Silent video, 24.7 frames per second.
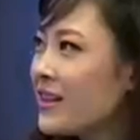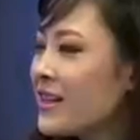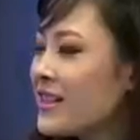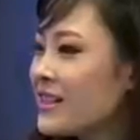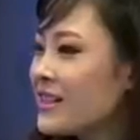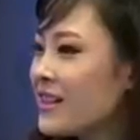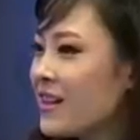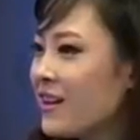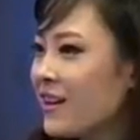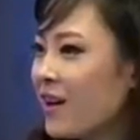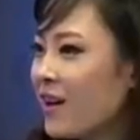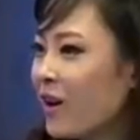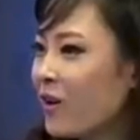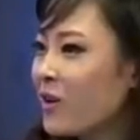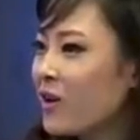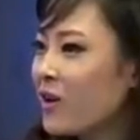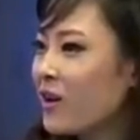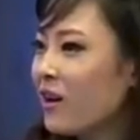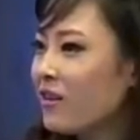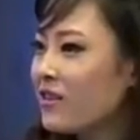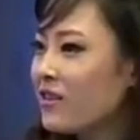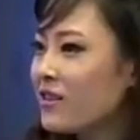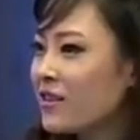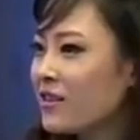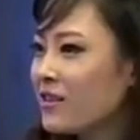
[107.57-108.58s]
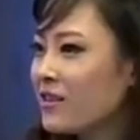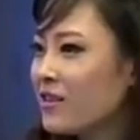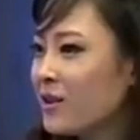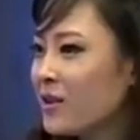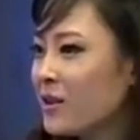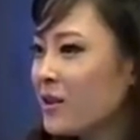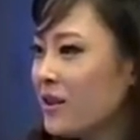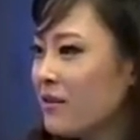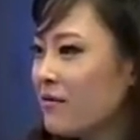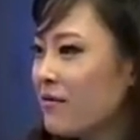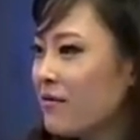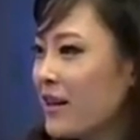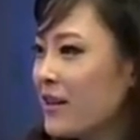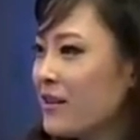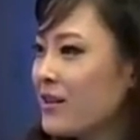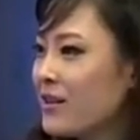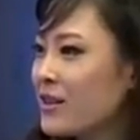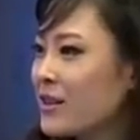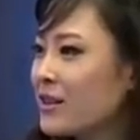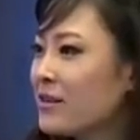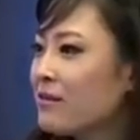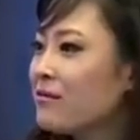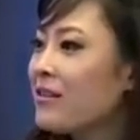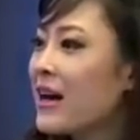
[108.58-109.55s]
天先聊了聊这个一凡的
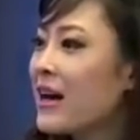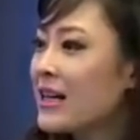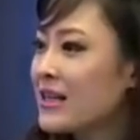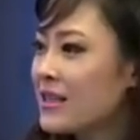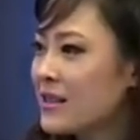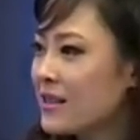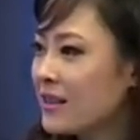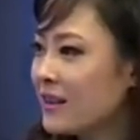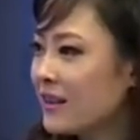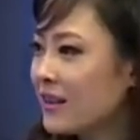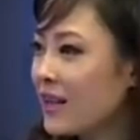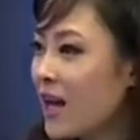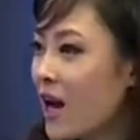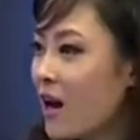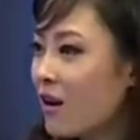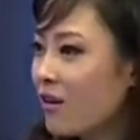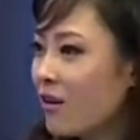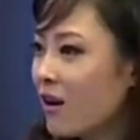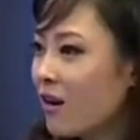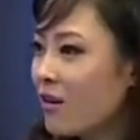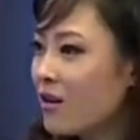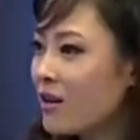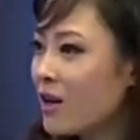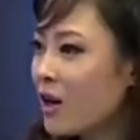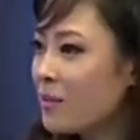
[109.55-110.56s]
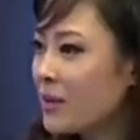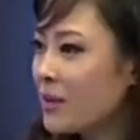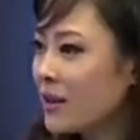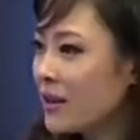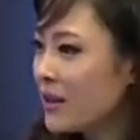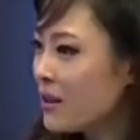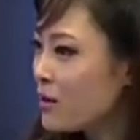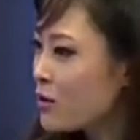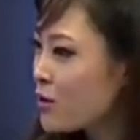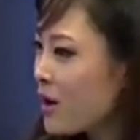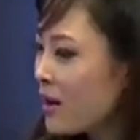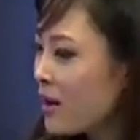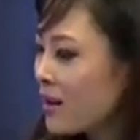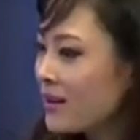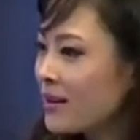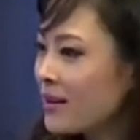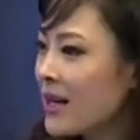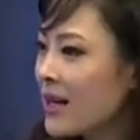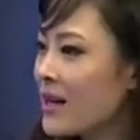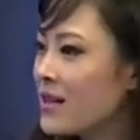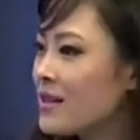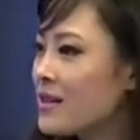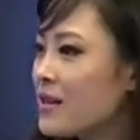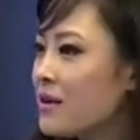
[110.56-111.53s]
这个发型，那要聊一聊明天就要跟
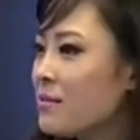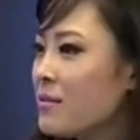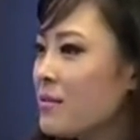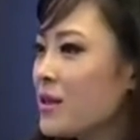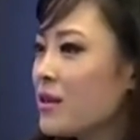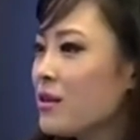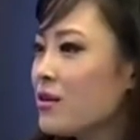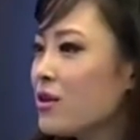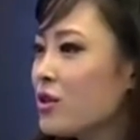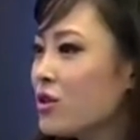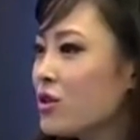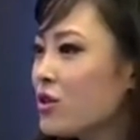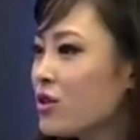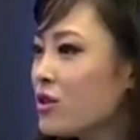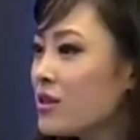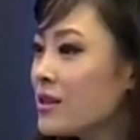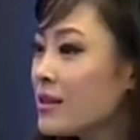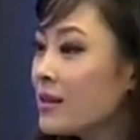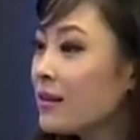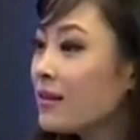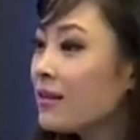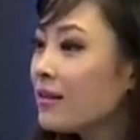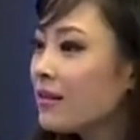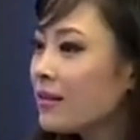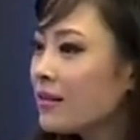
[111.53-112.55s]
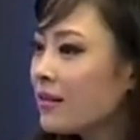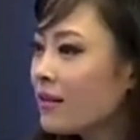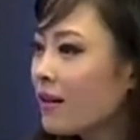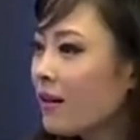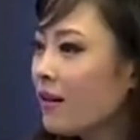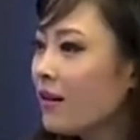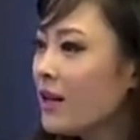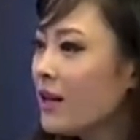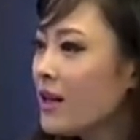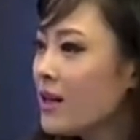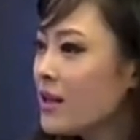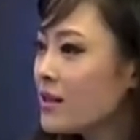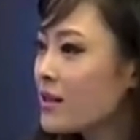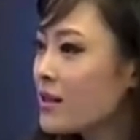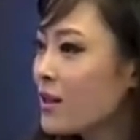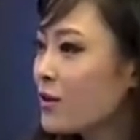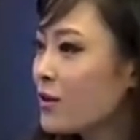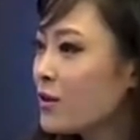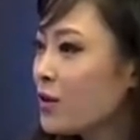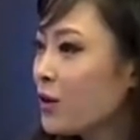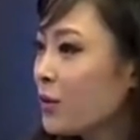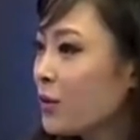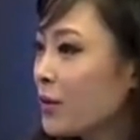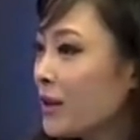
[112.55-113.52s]
大家见面的这支新歌了，
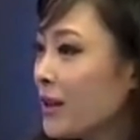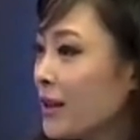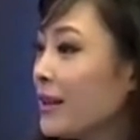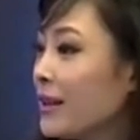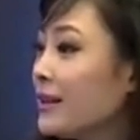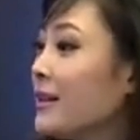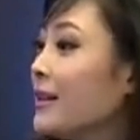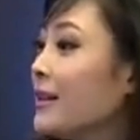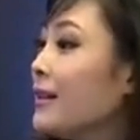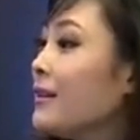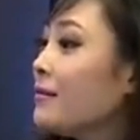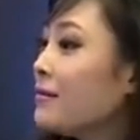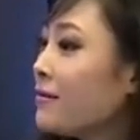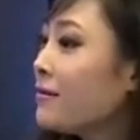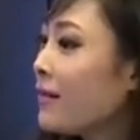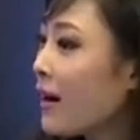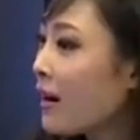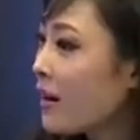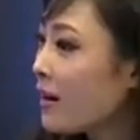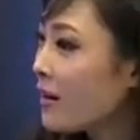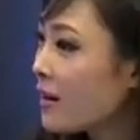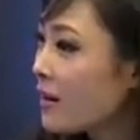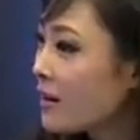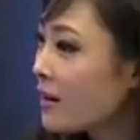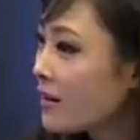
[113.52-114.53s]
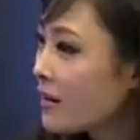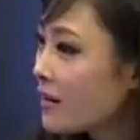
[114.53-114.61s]
叫《有一个地方》。